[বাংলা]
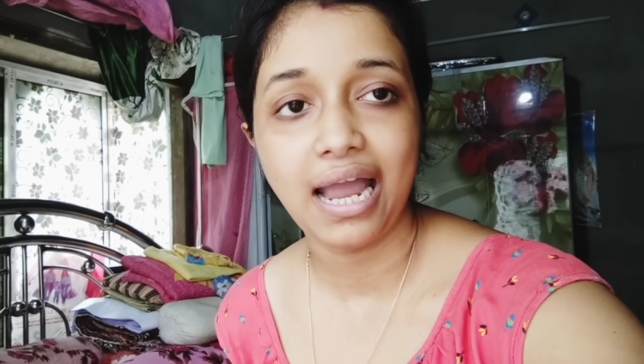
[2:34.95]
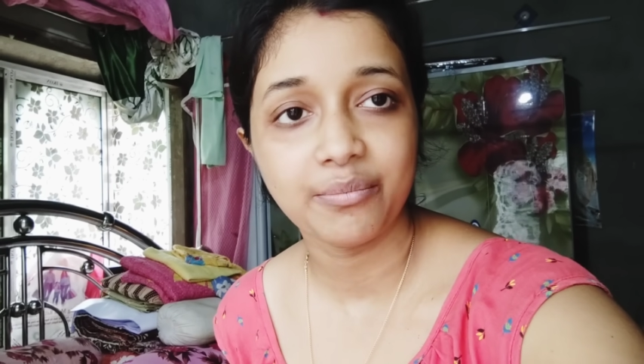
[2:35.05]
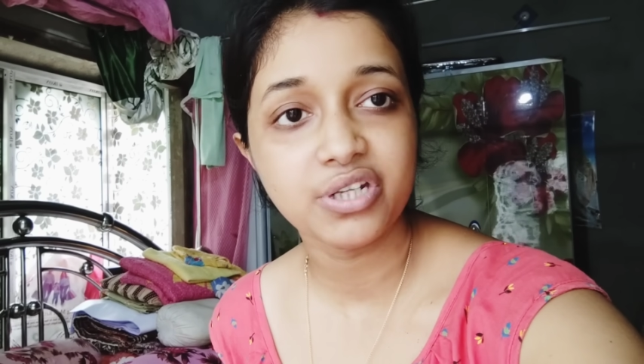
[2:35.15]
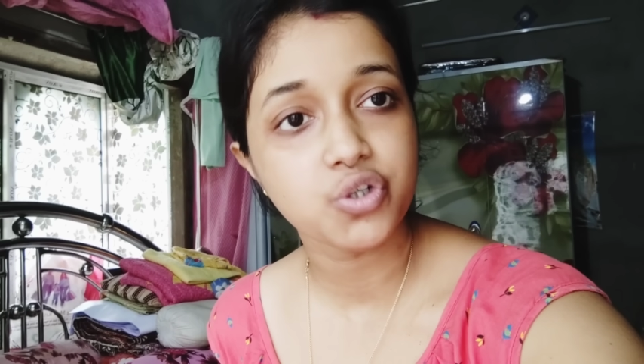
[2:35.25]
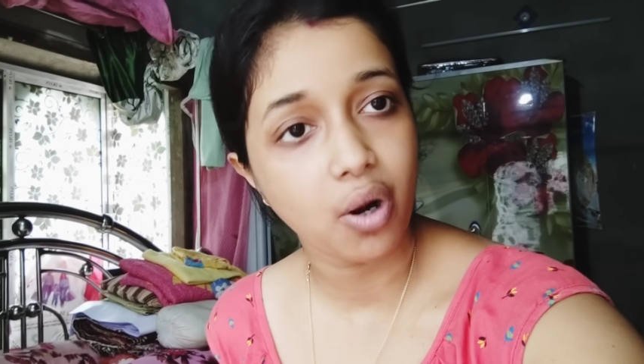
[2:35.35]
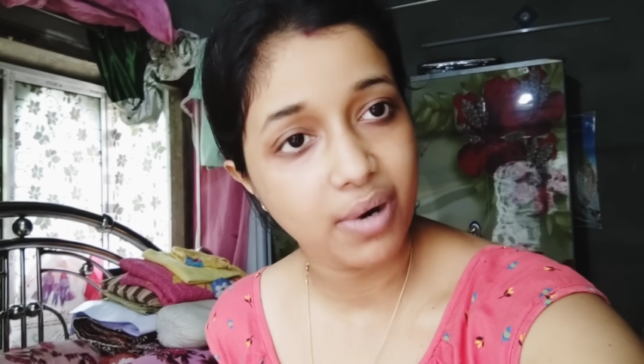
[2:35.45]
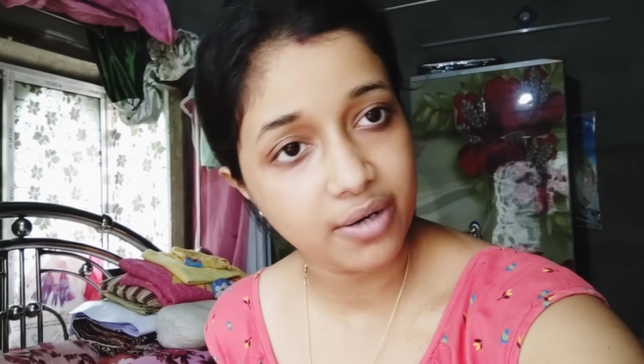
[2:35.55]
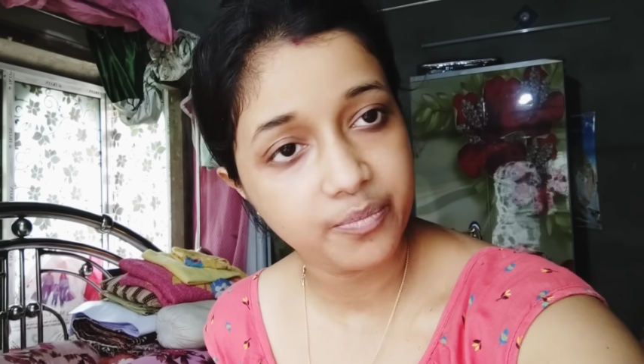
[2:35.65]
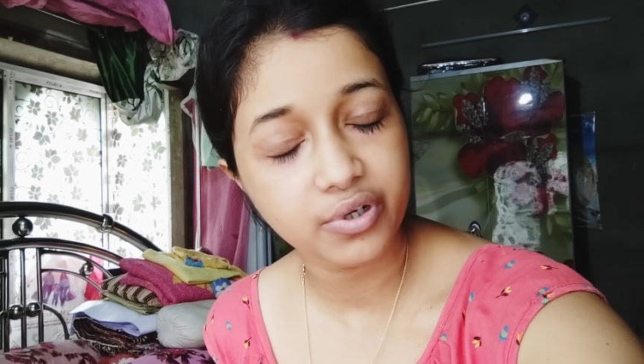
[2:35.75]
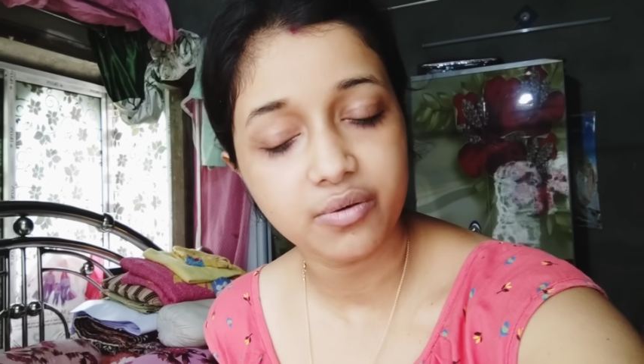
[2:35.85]
আই মিন সবার
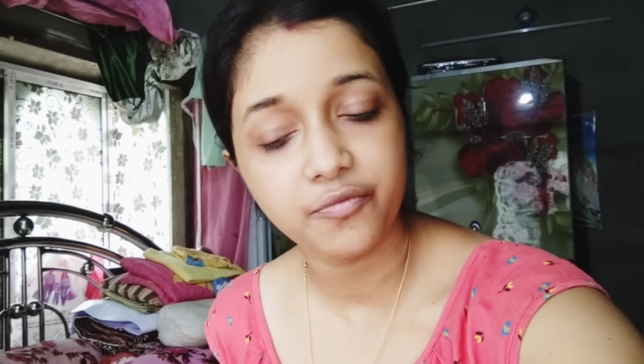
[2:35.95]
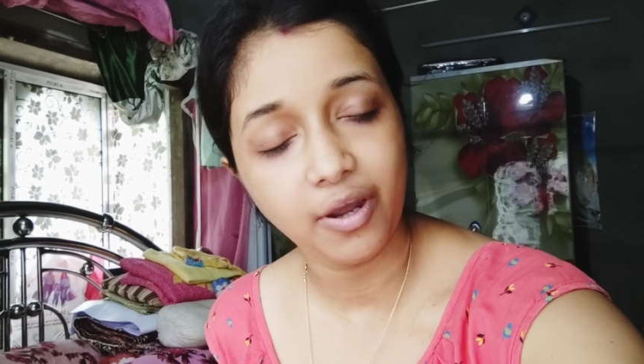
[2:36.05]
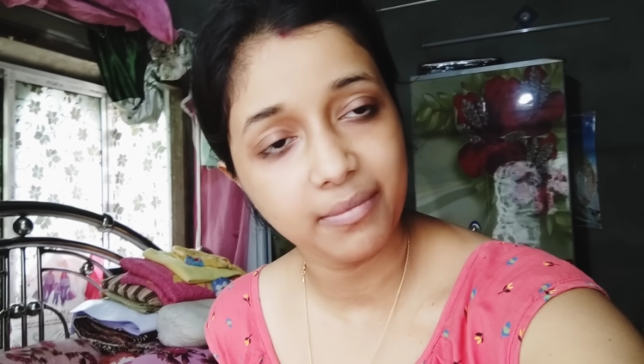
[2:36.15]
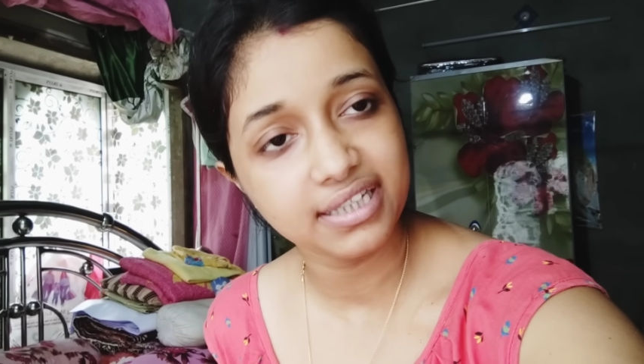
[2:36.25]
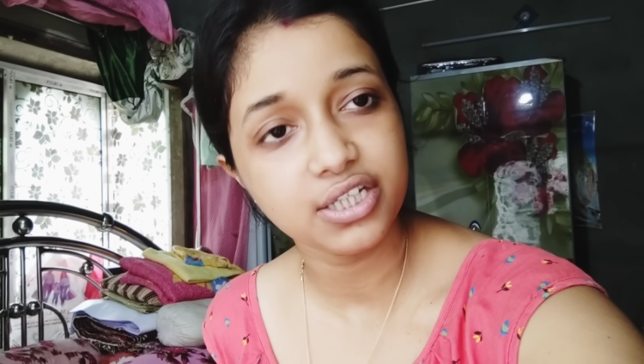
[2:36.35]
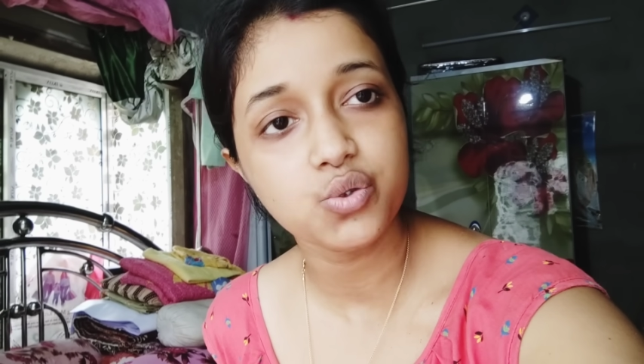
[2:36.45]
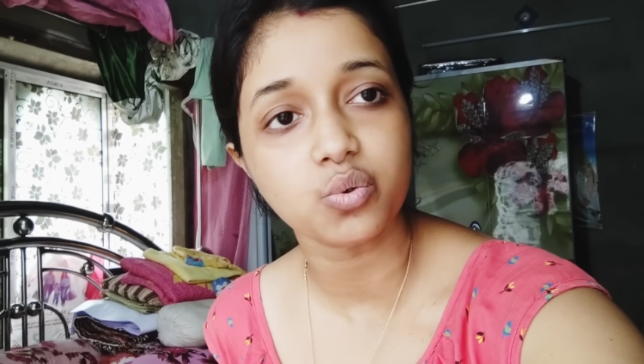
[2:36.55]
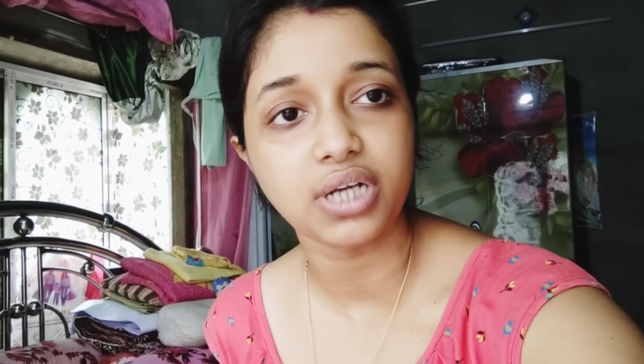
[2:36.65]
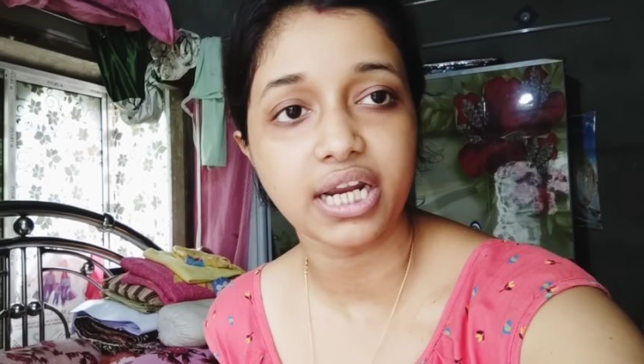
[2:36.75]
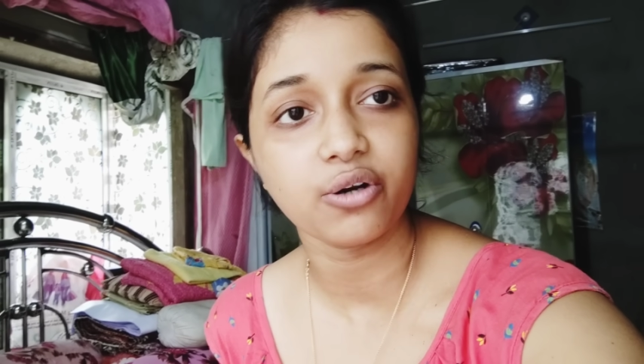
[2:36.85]
ফ্যামিলিতে
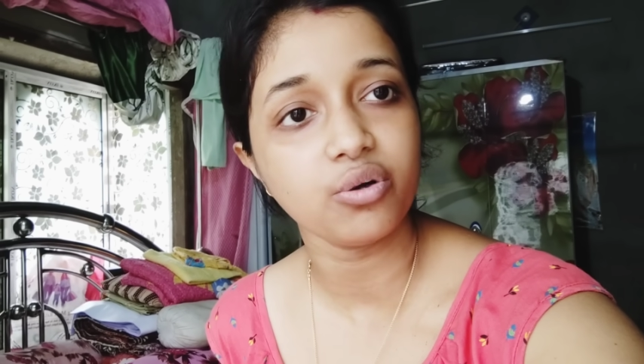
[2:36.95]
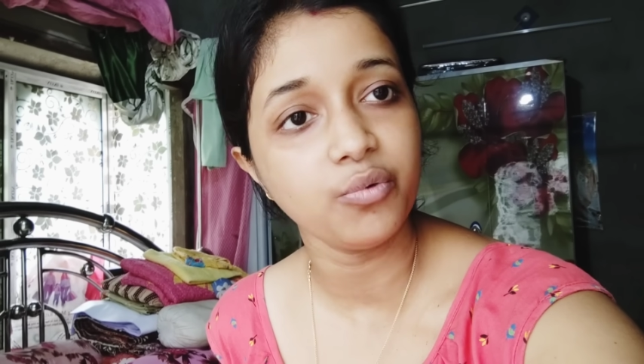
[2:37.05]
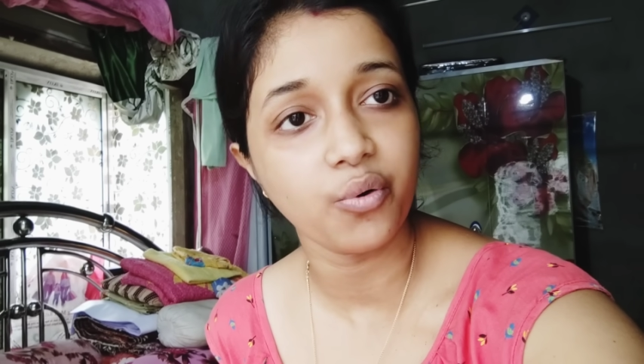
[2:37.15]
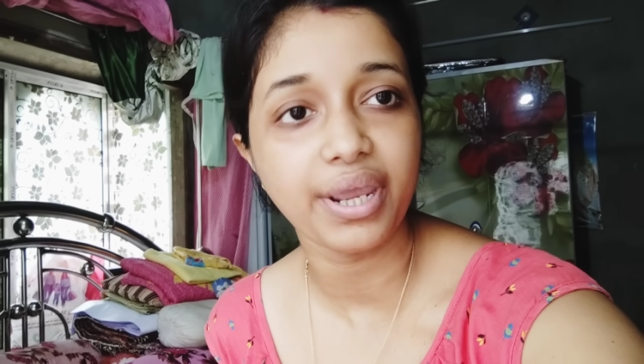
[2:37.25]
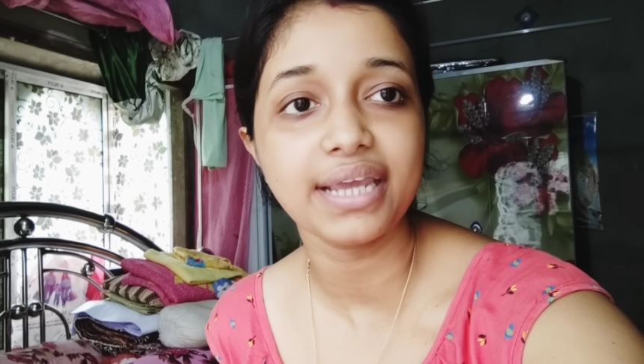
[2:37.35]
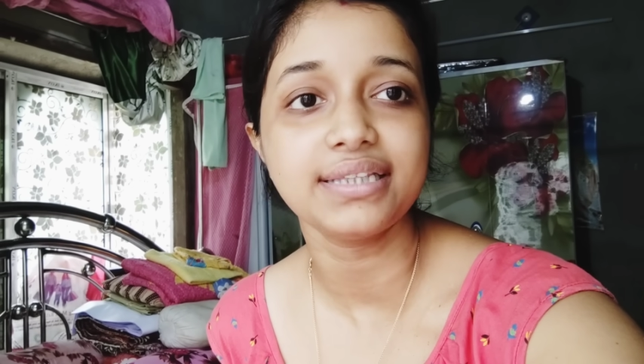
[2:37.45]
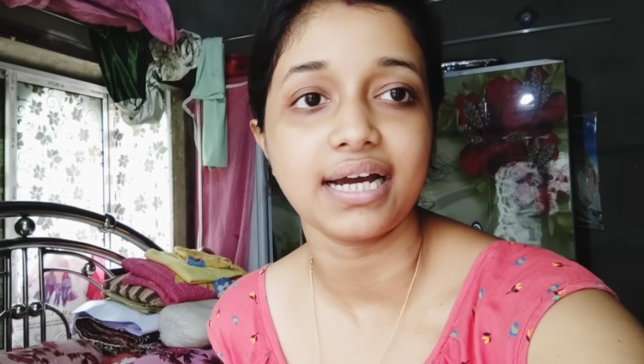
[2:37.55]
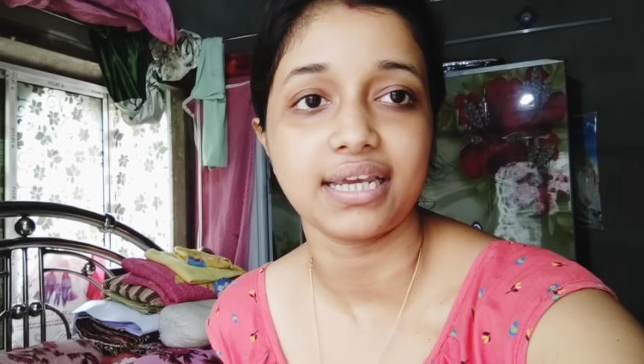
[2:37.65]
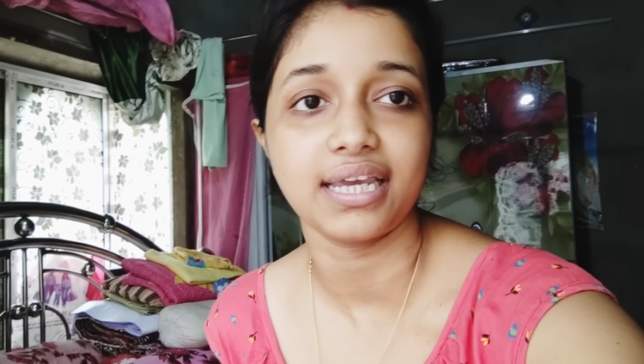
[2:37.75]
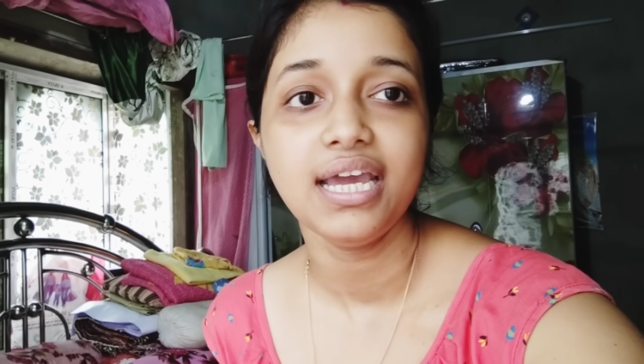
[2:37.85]
টুকটাক এরকম হয়েই
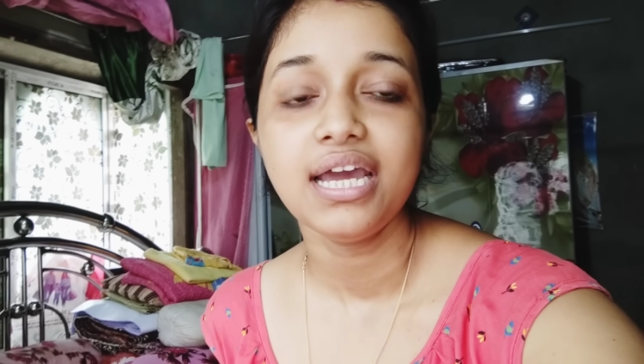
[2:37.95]
থাকে